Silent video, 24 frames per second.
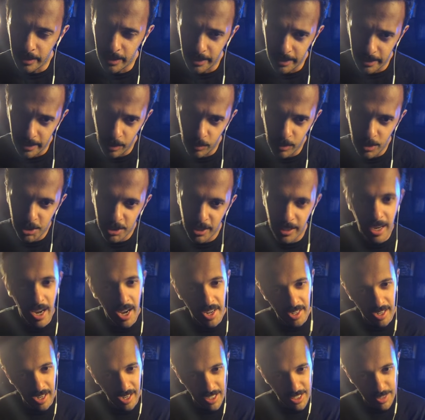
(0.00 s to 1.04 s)
يعني اول شيء
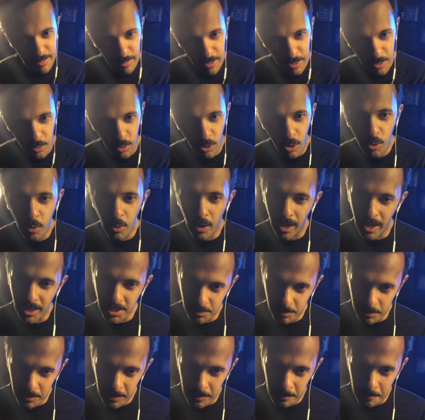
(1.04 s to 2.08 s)
انا عازمي وهو
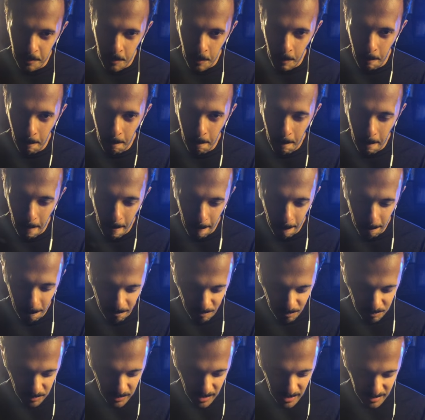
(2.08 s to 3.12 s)
عازمي
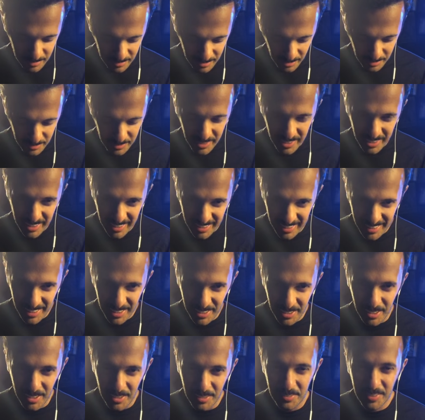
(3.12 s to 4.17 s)
ففي
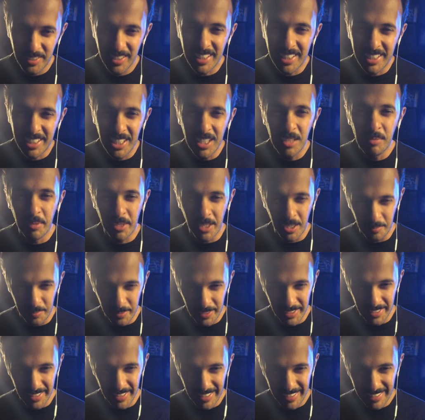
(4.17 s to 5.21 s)
في كيمياء
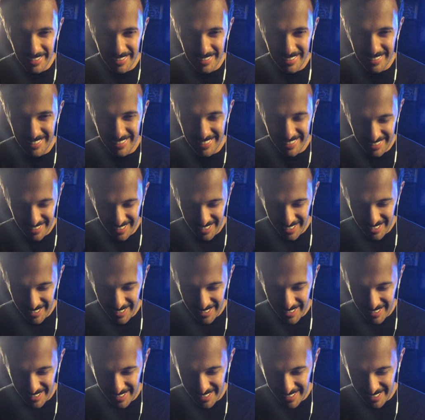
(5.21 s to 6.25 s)
بيننا
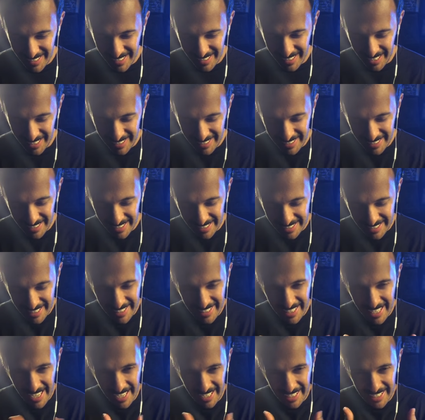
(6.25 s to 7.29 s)
آه، يعني
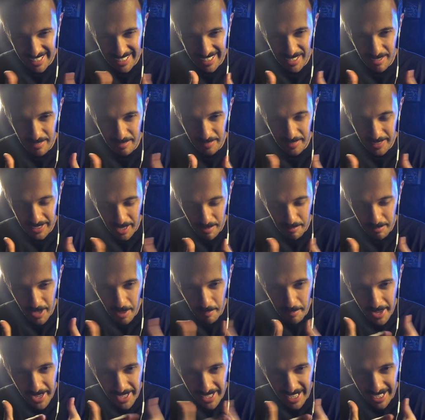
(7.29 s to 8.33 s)
كده يعني كيمياء
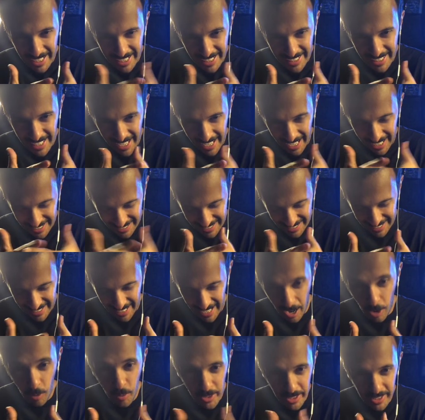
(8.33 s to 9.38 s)
بيننا كده يعني
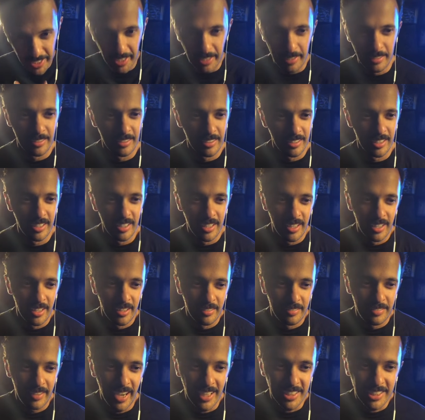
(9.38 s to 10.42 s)
قويه
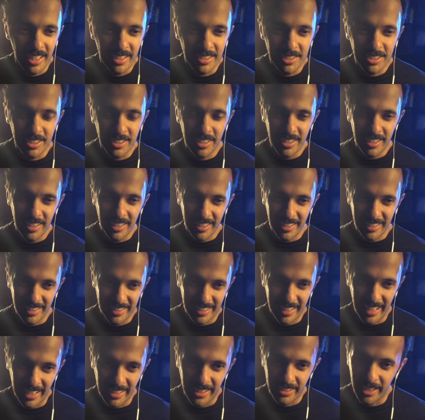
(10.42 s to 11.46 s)
فعشان كذي
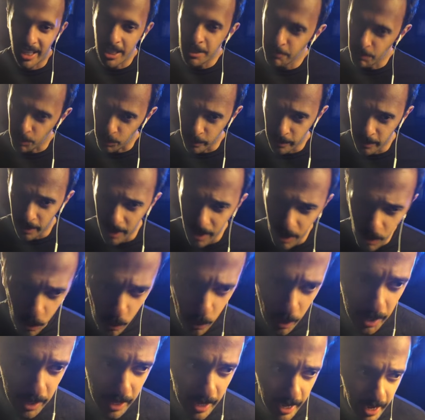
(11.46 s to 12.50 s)
قاعد اتغشمر وياه
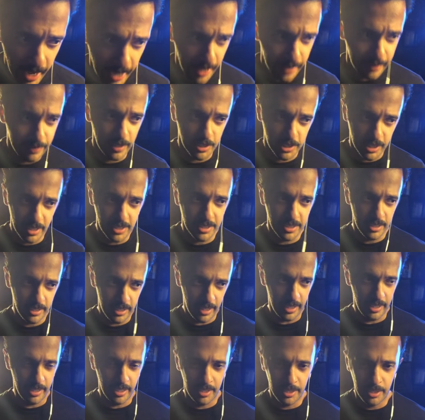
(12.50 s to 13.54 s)
وانا اعرفه
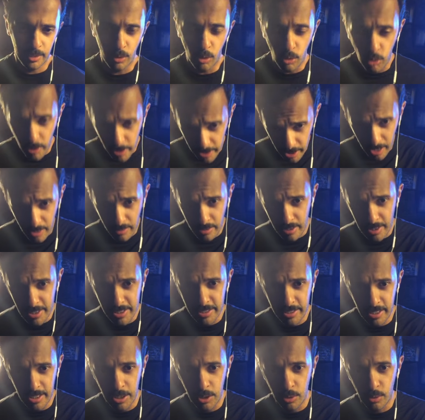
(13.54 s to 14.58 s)
شخصيا يعني وهو ياني
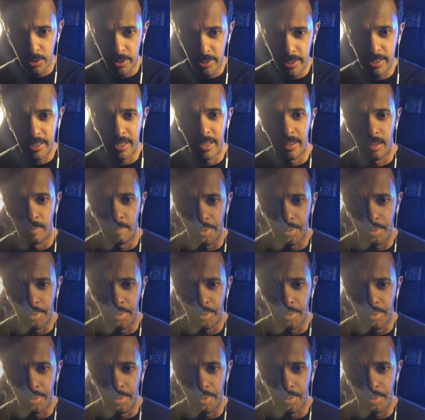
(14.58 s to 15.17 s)
الاستديو هني كذا